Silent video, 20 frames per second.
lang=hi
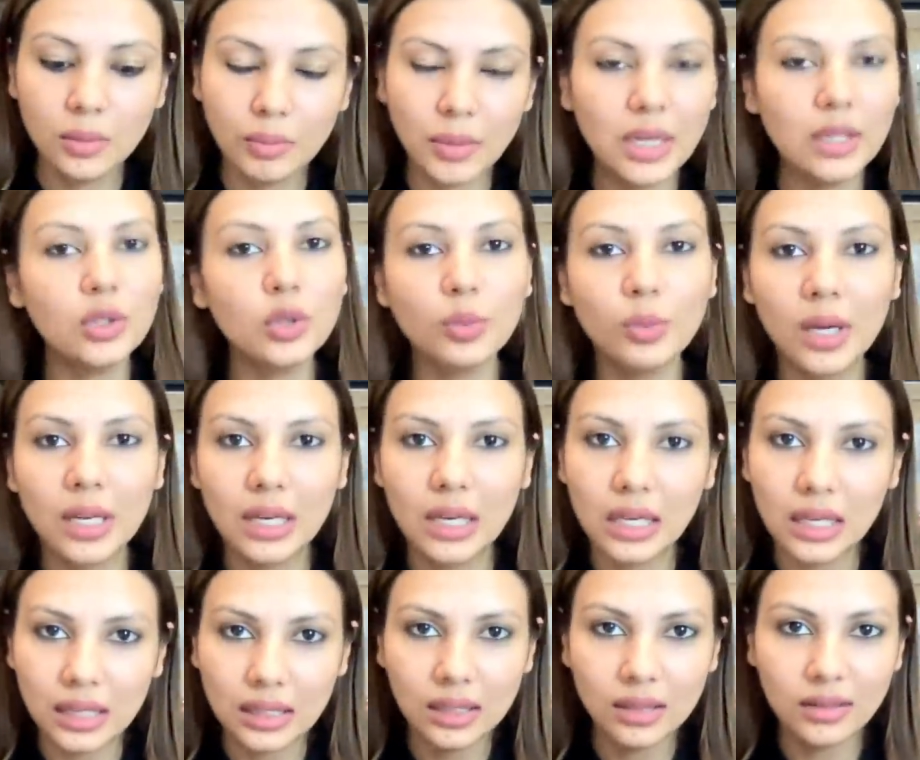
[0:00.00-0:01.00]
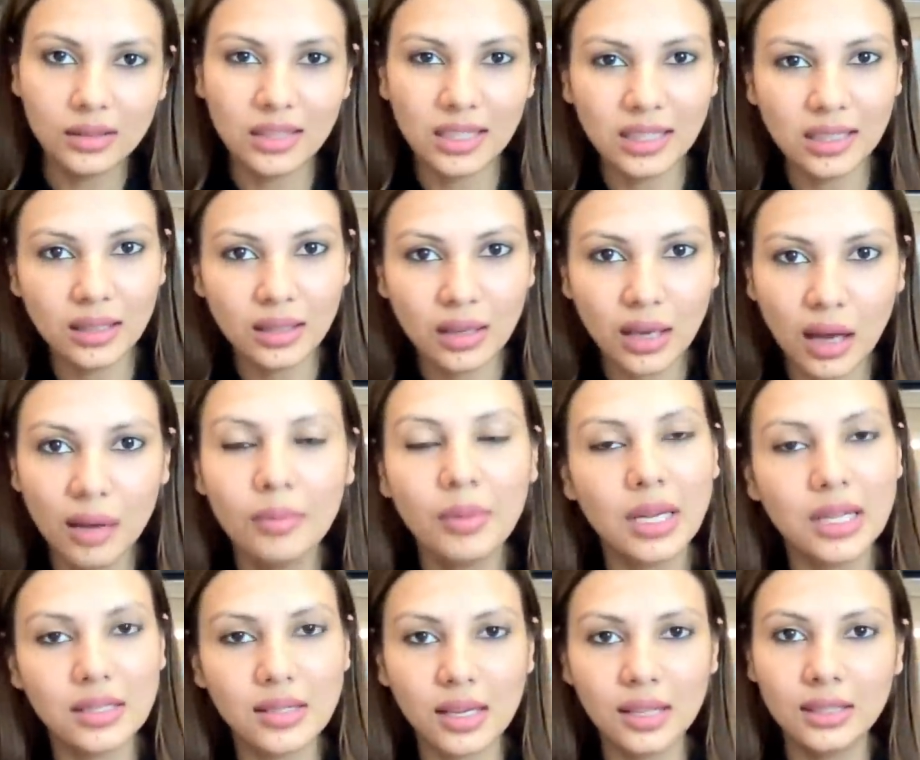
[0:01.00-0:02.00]
मैंने तुम्हारे लिए ना एक काम
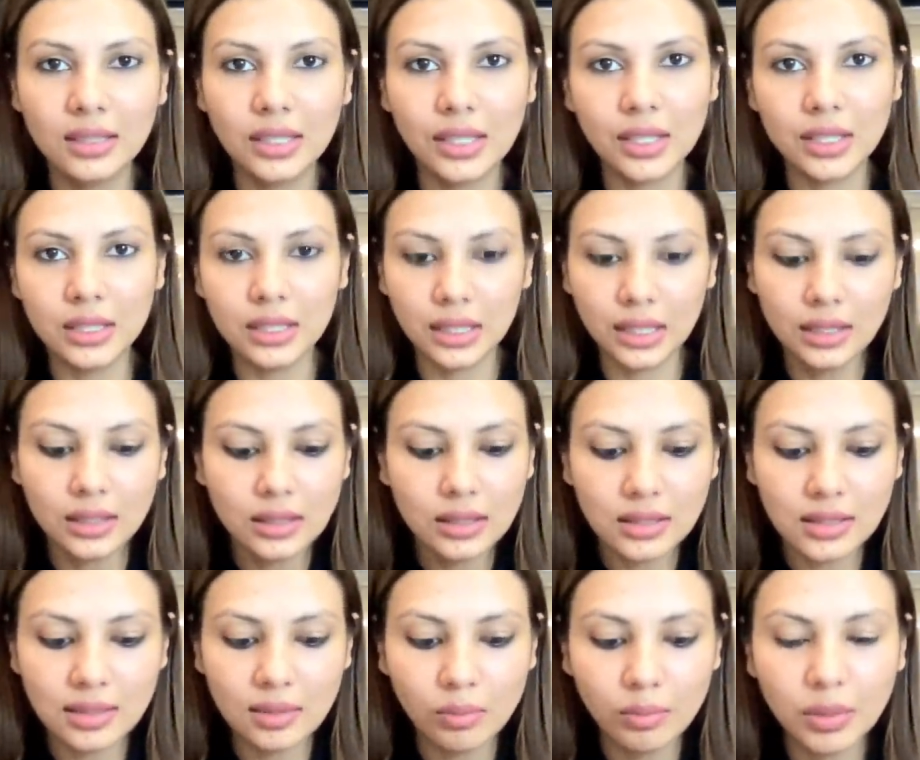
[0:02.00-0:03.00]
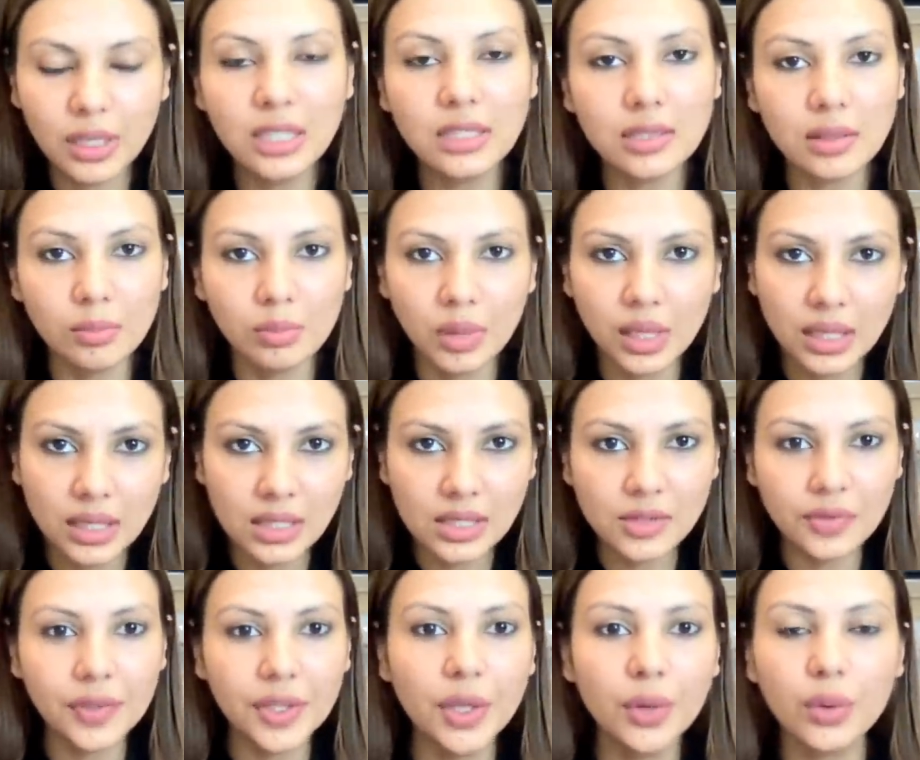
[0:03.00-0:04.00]
आसान कर दिया है सिंपली सिंपली
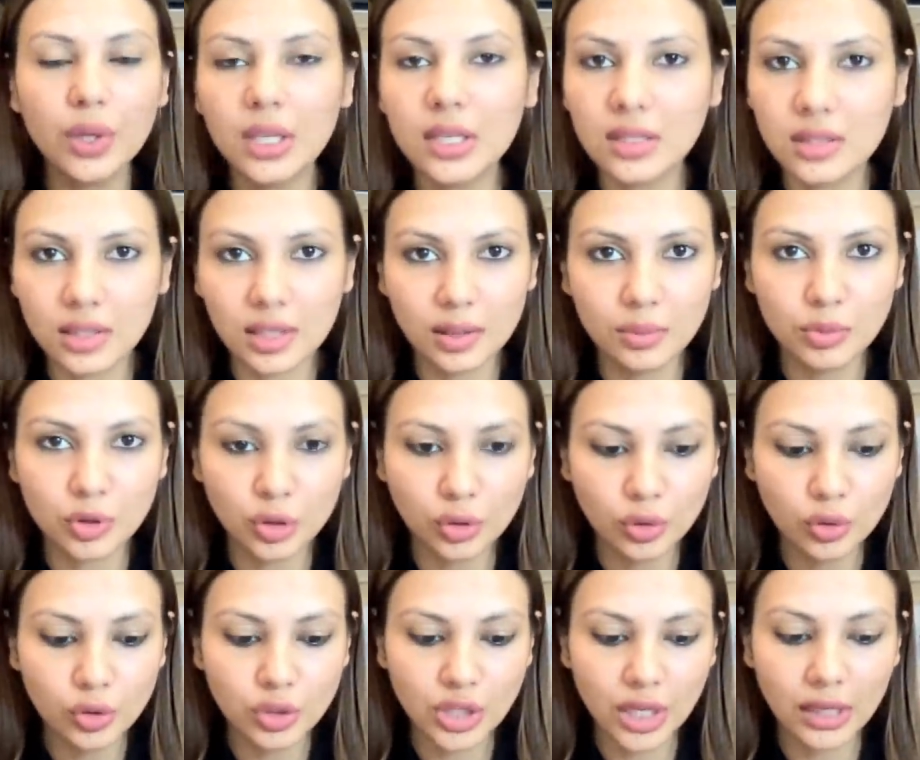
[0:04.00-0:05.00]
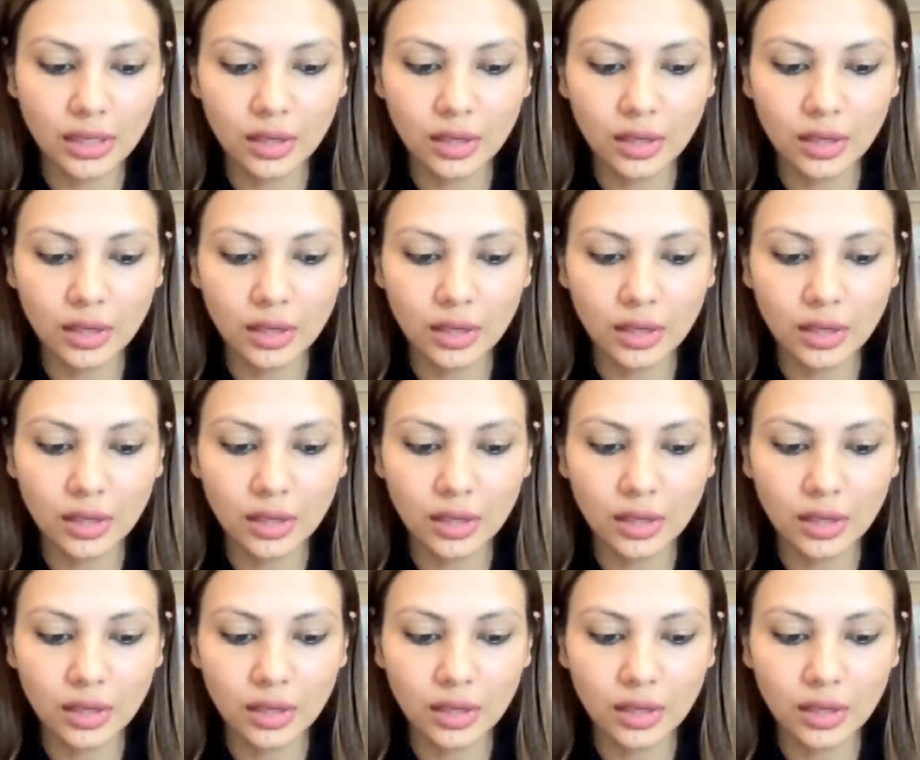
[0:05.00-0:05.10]
इस वीडियो की डिस्क्रिप्शन को चेक